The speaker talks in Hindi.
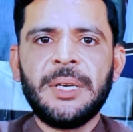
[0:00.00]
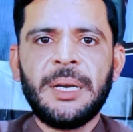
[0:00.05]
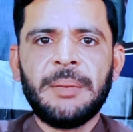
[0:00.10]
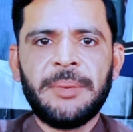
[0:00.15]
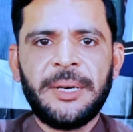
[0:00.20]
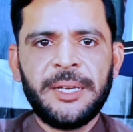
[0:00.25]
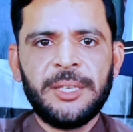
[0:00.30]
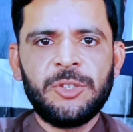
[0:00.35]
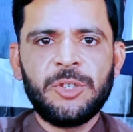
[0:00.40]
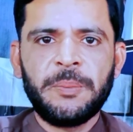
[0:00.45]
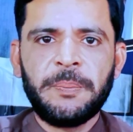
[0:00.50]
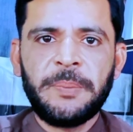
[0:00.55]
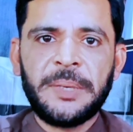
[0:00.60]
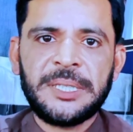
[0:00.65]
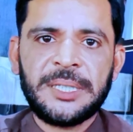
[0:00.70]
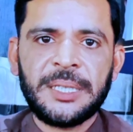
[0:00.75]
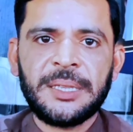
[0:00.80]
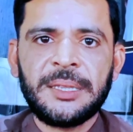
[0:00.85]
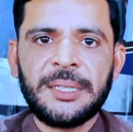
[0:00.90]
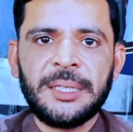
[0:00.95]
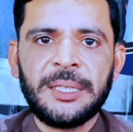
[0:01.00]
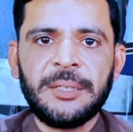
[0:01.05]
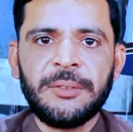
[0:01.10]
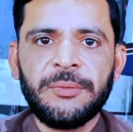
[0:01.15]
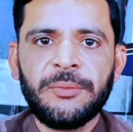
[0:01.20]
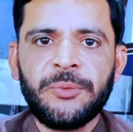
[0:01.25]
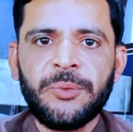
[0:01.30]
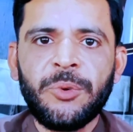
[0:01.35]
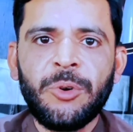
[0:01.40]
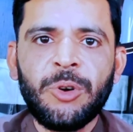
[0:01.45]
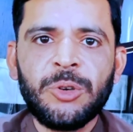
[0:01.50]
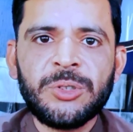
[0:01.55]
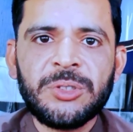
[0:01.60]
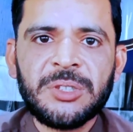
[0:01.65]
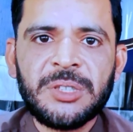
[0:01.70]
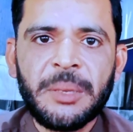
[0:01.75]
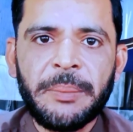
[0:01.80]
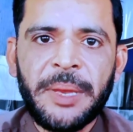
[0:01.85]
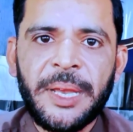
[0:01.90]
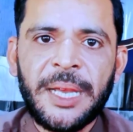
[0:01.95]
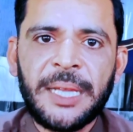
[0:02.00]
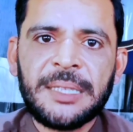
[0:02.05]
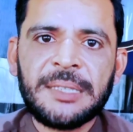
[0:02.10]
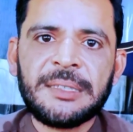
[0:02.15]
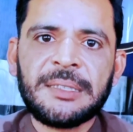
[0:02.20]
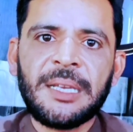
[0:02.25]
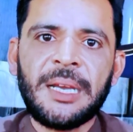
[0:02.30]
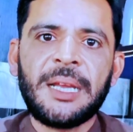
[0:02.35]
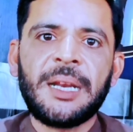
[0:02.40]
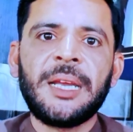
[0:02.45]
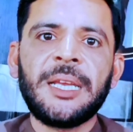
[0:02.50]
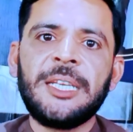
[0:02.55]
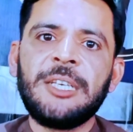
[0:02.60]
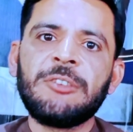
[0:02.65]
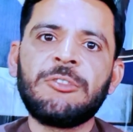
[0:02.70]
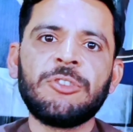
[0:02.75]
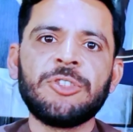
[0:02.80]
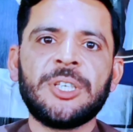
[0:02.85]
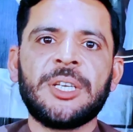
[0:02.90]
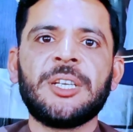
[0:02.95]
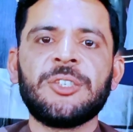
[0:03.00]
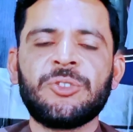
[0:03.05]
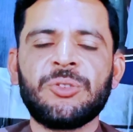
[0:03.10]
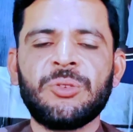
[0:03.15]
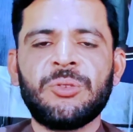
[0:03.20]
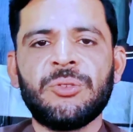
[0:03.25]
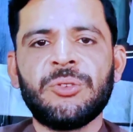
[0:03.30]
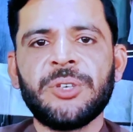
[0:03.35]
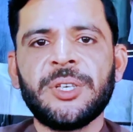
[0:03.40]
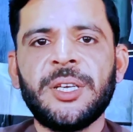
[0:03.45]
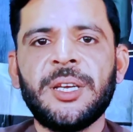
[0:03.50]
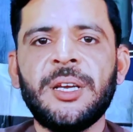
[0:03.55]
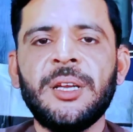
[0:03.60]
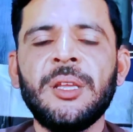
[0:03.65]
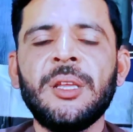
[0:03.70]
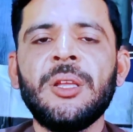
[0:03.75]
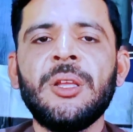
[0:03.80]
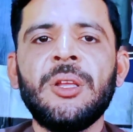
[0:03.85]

हमारी जो बचत थी वो समेत सारा इनको जाना शुरू हो गया